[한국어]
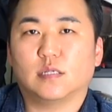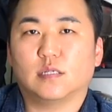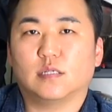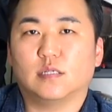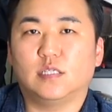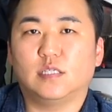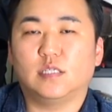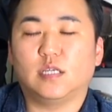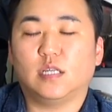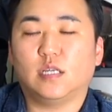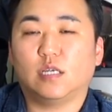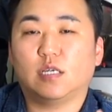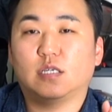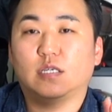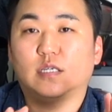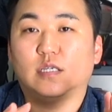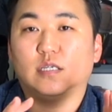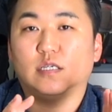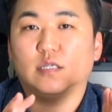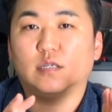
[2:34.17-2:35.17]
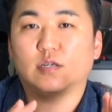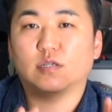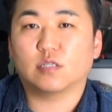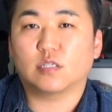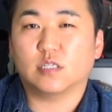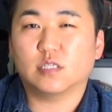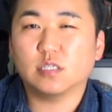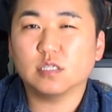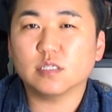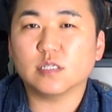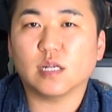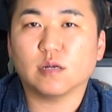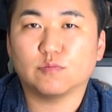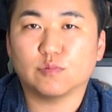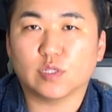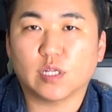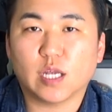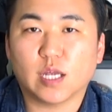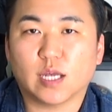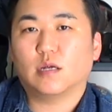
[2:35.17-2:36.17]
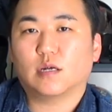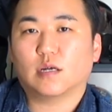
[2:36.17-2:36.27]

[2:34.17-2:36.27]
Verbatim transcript: 디젤의 이런 특징 때문에